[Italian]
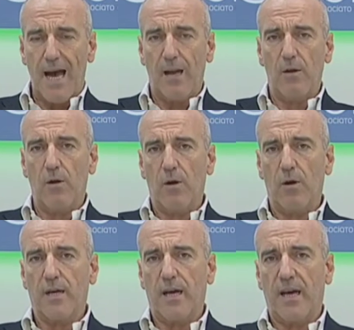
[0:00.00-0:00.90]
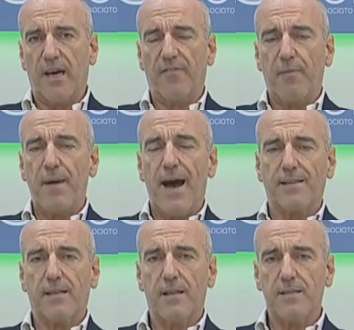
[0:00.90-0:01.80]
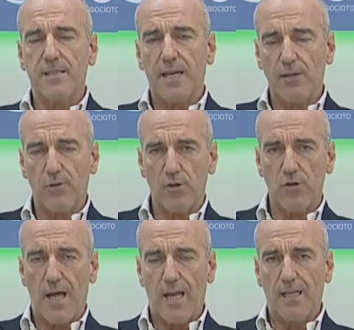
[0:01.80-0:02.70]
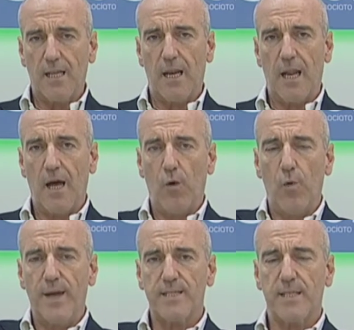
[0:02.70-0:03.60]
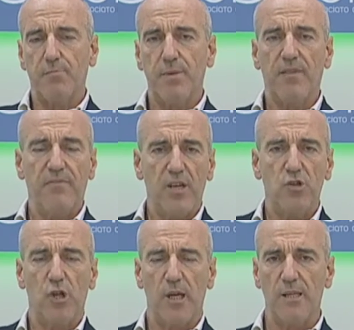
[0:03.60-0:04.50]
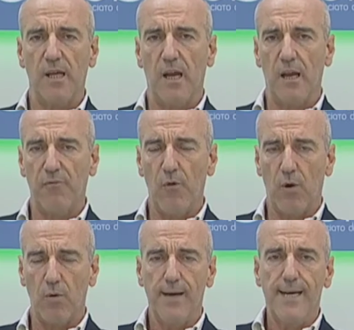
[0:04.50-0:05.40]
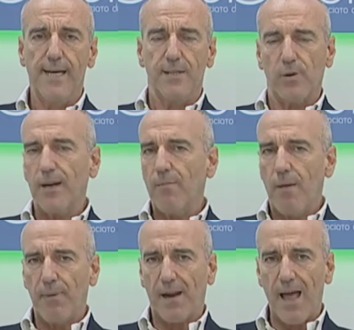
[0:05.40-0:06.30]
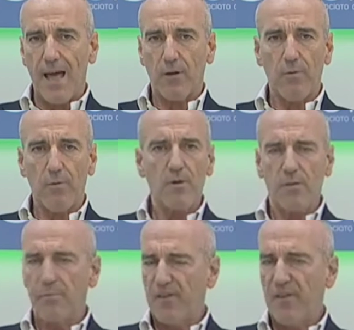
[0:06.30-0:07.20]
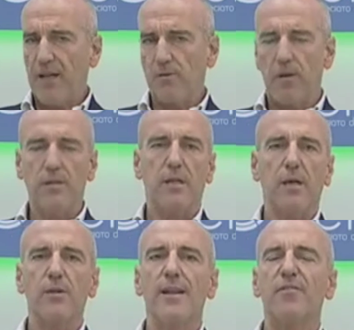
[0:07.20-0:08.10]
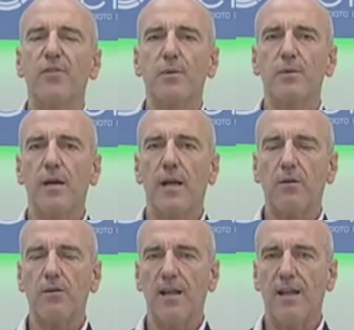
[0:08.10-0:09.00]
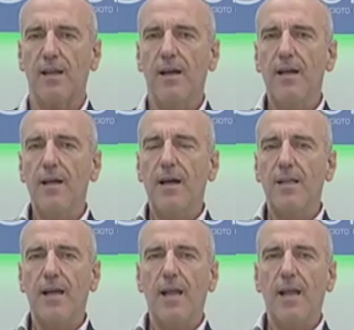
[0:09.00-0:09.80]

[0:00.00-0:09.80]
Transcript: Barbagallo che fa parte del sindacato regionale della USB Vigili del Fuoco. Torneremo a parlare, come abbiamo sempre fatto all'interno dell'informazione raccontata,